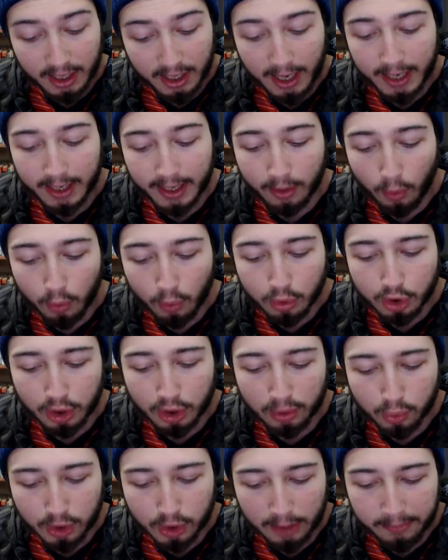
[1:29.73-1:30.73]
Aynen. 13
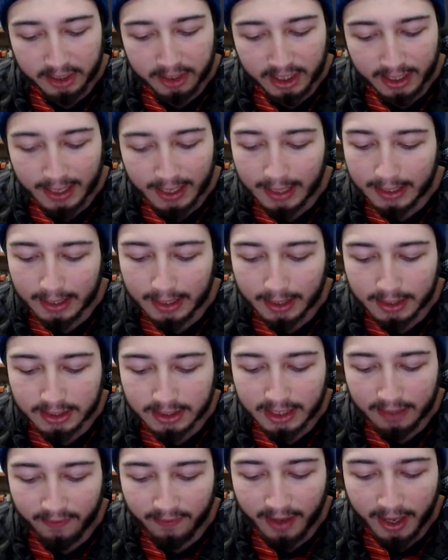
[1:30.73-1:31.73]
tane uçan makine geldi
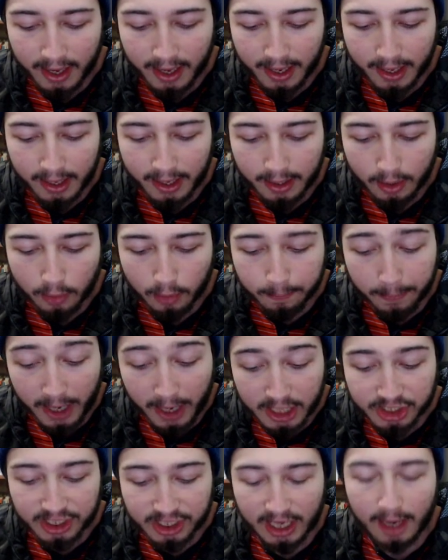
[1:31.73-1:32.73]
arkadaşlar ve
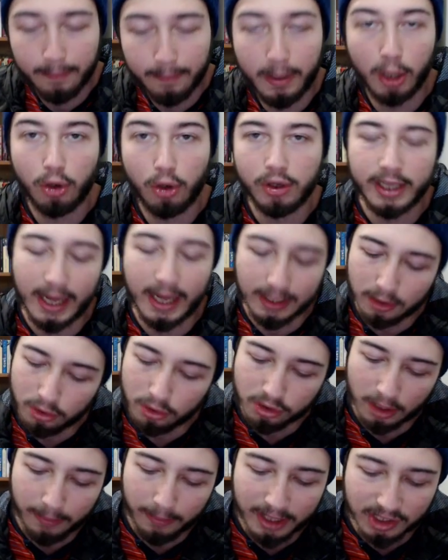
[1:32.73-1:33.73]
5 tane balon geldi.
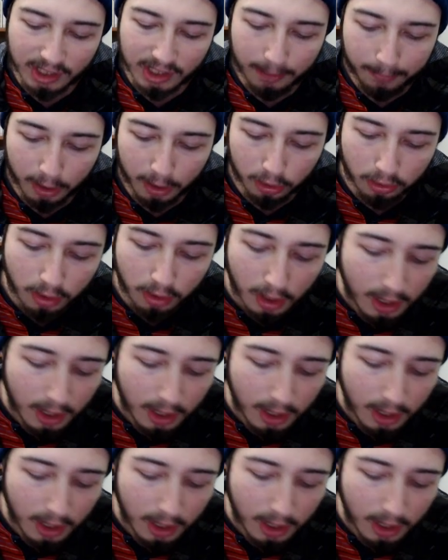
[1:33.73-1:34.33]
Güzel 5 tane balon.